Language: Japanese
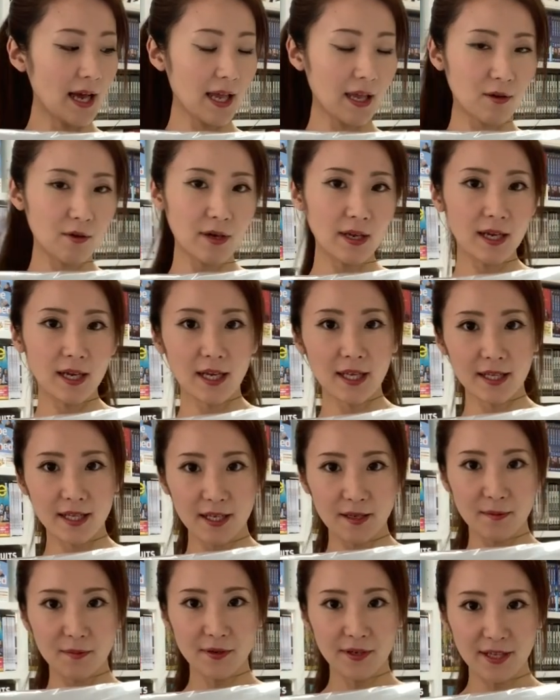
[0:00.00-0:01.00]
ないはいこれが
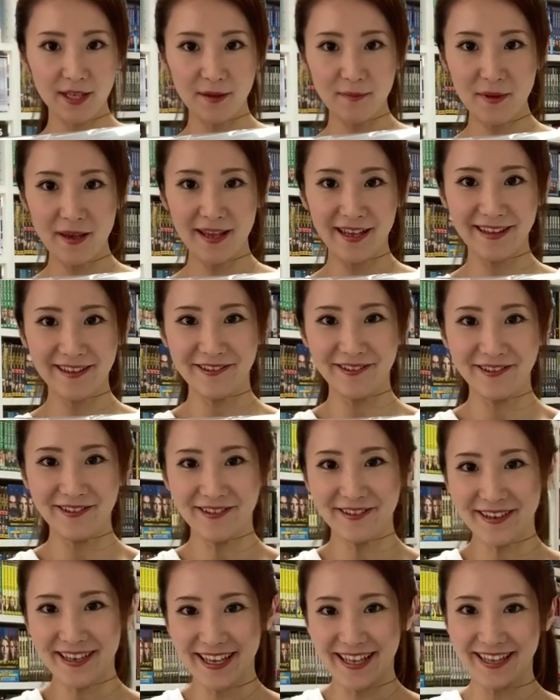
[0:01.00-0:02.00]
DVD 部屋の
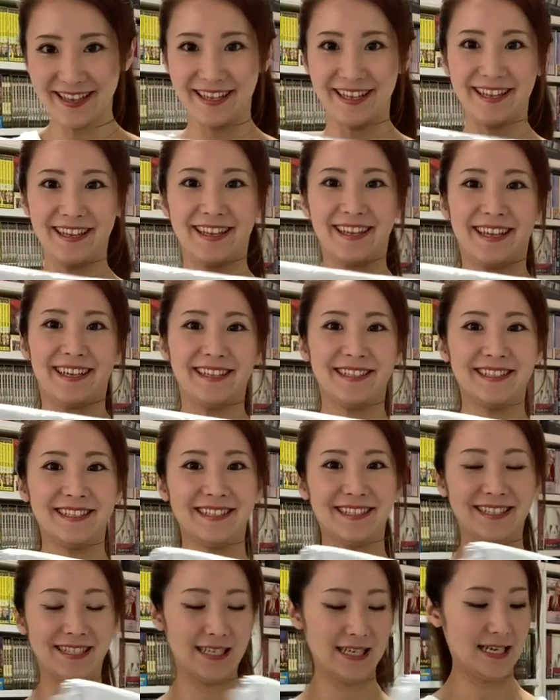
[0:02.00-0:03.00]
カーテンで
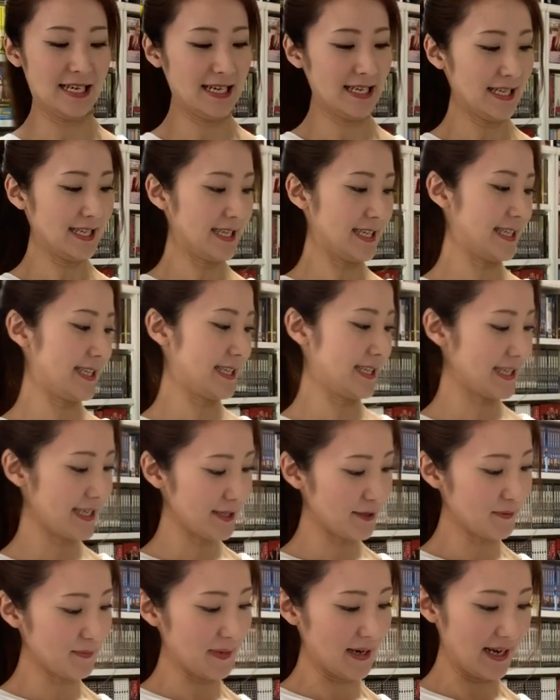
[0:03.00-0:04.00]
す
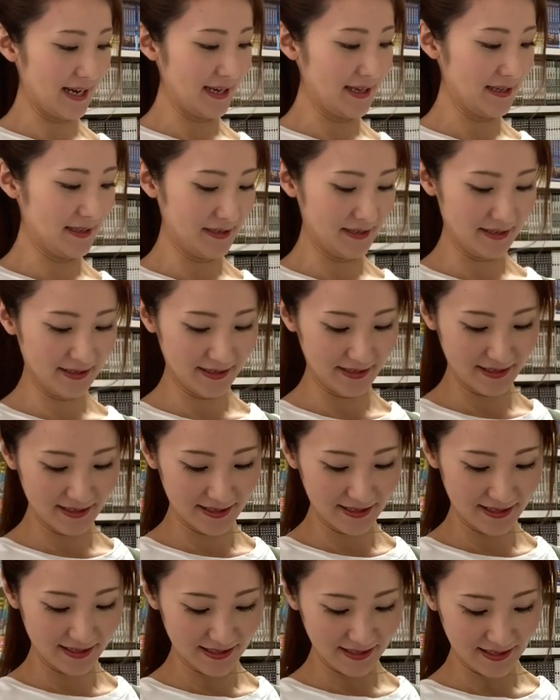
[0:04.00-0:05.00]
シルバー
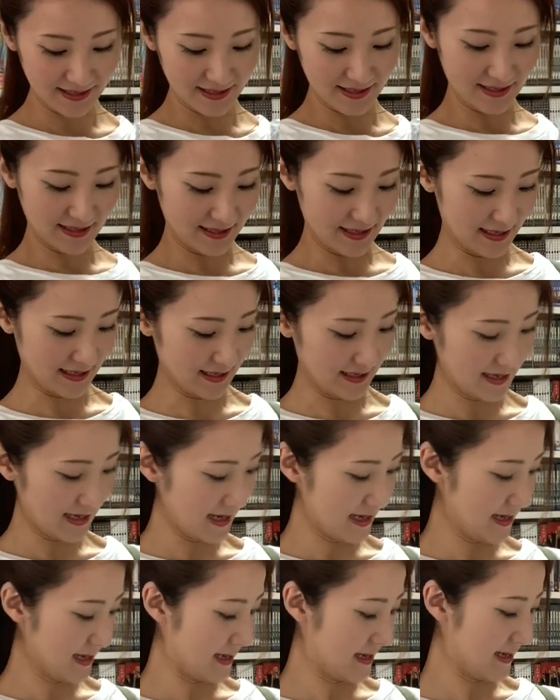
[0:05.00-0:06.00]
です
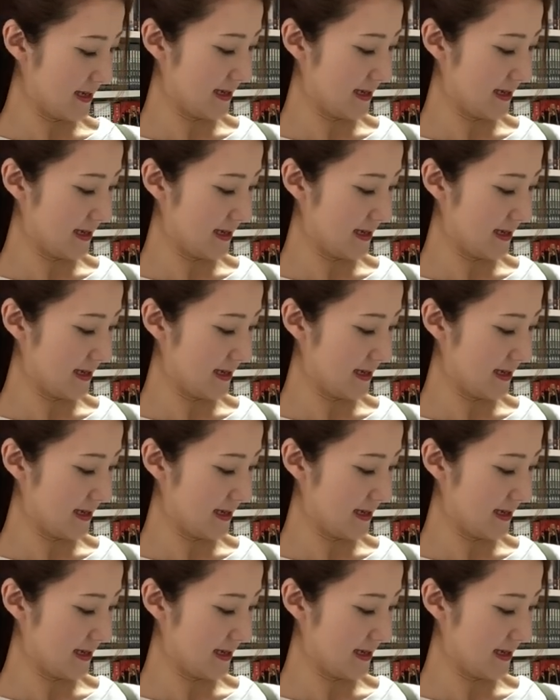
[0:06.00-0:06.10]
ね